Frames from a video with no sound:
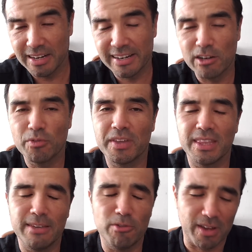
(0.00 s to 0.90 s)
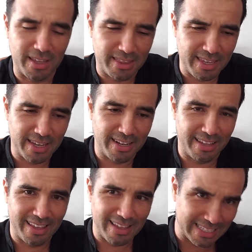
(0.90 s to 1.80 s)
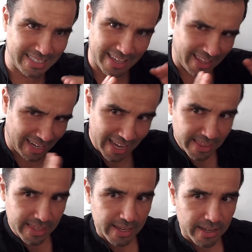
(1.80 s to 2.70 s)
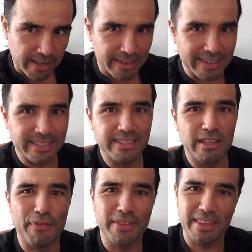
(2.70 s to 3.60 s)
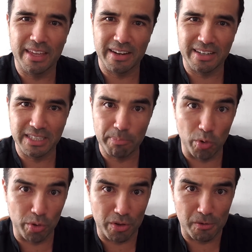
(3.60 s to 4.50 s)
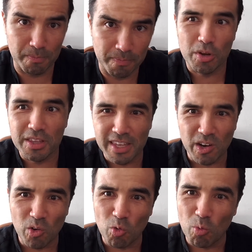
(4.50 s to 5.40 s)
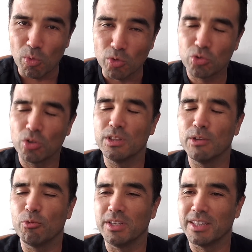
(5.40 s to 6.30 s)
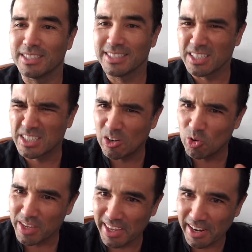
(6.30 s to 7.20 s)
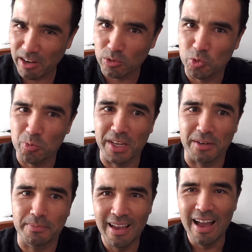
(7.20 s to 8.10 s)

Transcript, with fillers: y el gran objetivo que tiene hacia adelante es defender este podio, porque tiene un montón de buitres que se lo quieren consumir.